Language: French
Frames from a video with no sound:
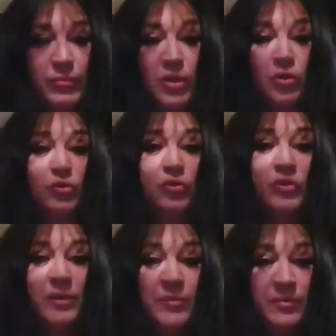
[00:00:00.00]
quand
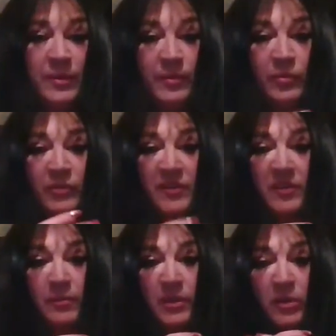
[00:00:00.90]
on a mis maman avec
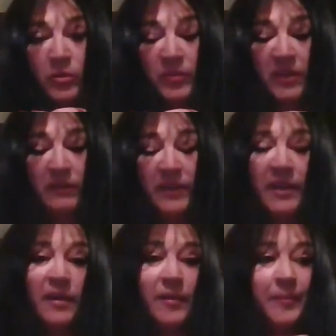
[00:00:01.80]
ses mains comme ça,
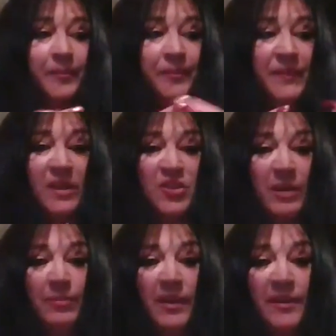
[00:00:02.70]
avec un, un
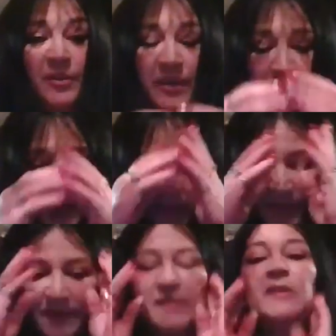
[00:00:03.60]
chapelet dans les mains,
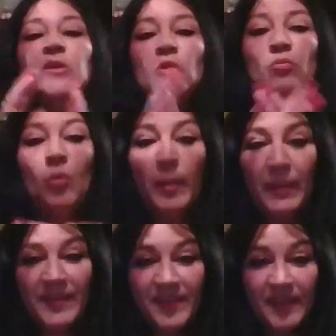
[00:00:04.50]
mon
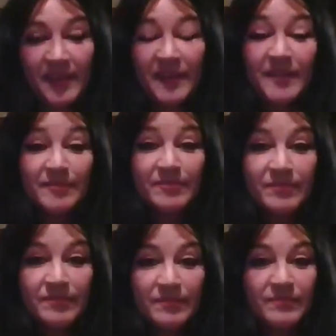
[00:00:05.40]
papa, c'est,
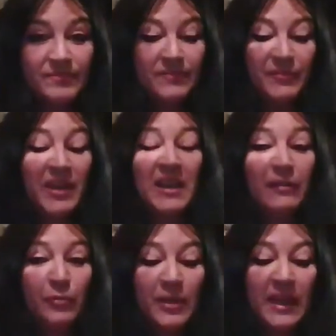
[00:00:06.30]
enfin, il
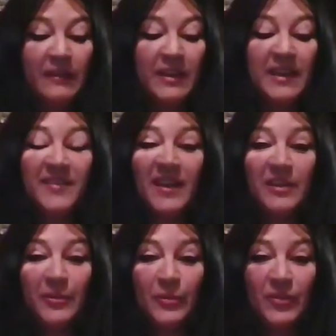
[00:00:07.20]
a vu qu'elle avait les
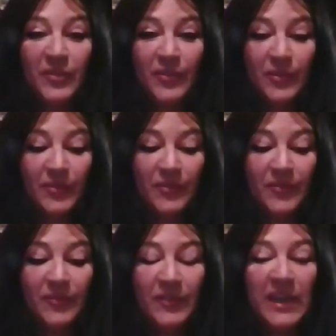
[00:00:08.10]
alliances.
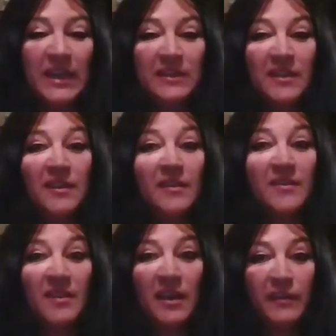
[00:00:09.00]
Et il a dit,
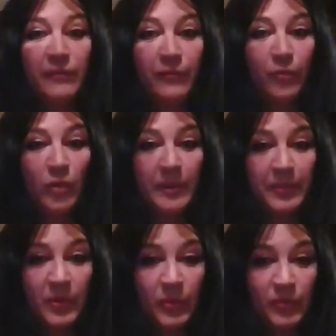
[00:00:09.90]
ça, il faut les
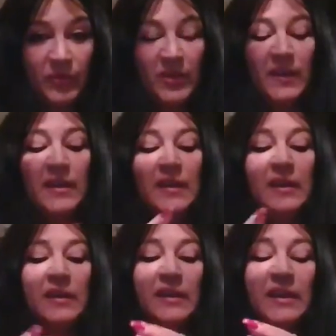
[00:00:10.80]
prendre.
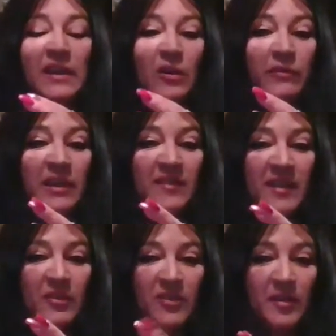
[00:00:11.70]
Il a enlevé les
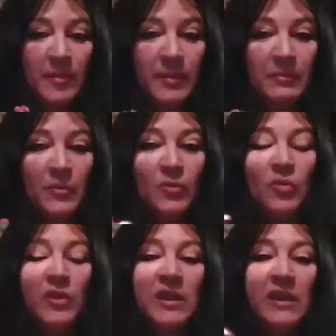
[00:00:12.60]
alliances à mon nom
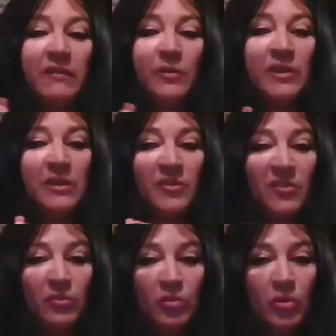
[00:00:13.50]
donc il y avait une
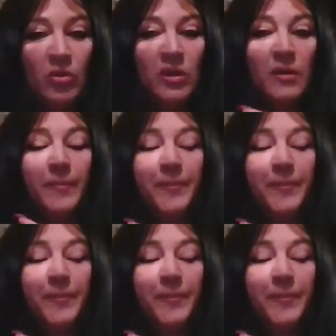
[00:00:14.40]
alliance en or